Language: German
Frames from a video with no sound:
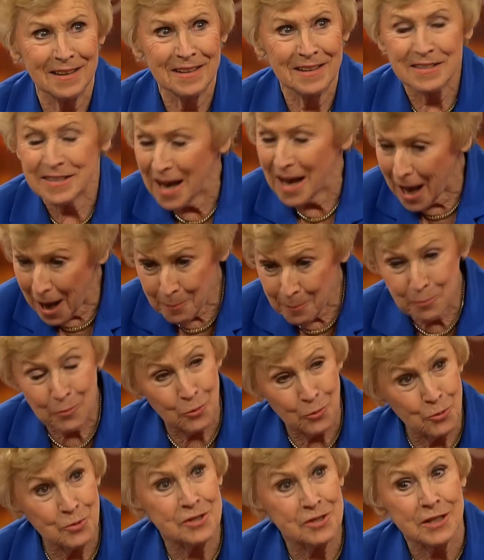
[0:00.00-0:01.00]
Sie mhm. haben
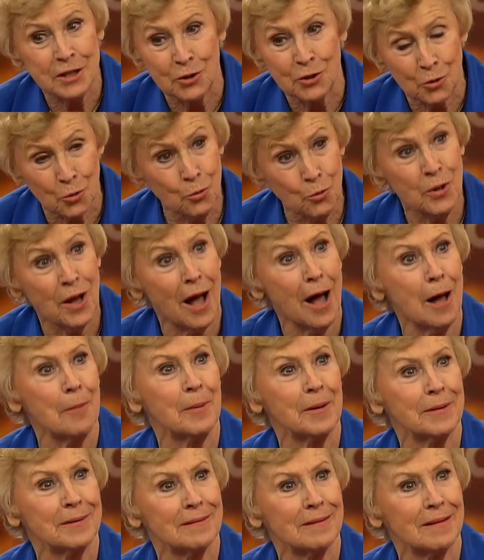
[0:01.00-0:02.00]
uns in Ruhe
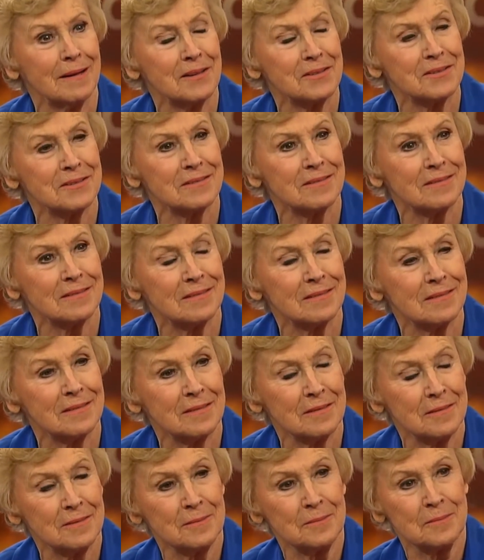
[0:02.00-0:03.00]
arbeiten lassen.
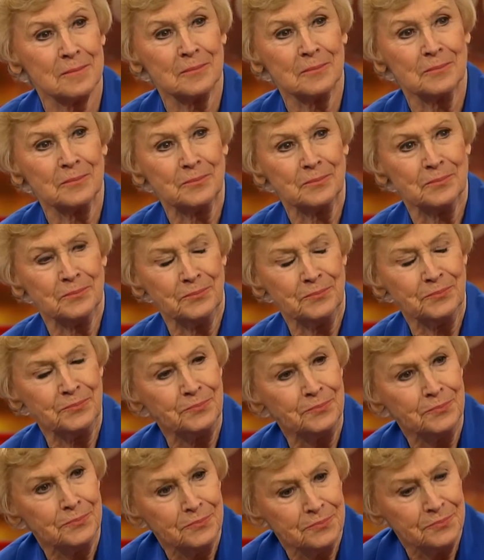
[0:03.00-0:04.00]
Mhm. Äh, Frau Haas,
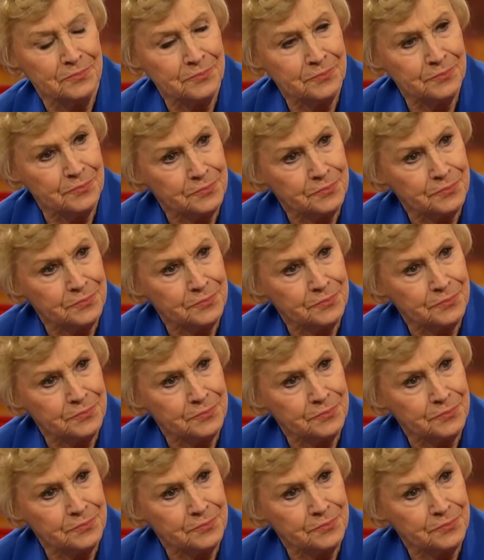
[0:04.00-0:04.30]
waren Sie schon,